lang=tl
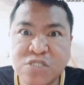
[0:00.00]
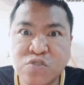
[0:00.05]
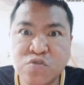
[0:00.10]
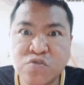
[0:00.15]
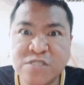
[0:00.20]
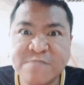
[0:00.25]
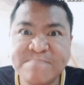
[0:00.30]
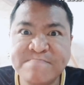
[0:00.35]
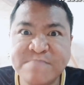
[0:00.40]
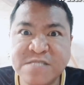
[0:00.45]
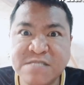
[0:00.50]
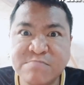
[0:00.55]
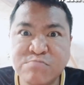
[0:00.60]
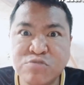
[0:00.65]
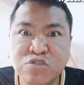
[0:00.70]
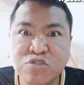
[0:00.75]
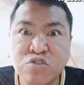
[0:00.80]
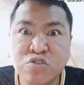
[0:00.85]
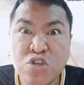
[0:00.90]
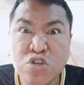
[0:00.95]

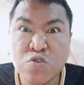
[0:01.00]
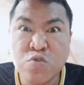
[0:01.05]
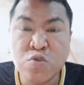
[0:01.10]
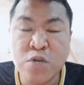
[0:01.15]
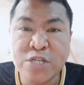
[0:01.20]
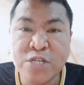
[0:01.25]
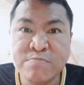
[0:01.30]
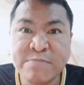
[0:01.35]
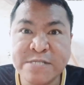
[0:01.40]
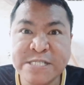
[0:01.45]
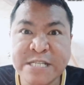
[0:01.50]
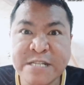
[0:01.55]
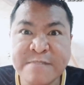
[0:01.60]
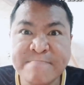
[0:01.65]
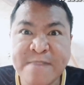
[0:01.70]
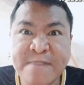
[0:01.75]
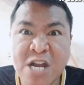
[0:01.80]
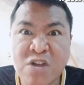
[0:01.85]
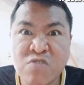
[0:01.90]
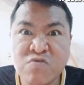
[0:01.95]
OFW kung ano man
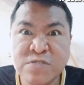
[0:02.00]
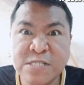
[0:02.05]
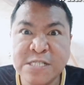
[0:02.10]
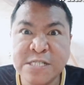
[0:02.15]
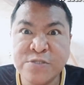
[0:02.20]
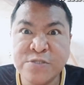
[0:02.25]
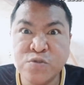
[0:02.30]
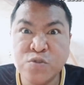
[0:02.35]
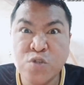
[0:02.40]
trabaho nila doon.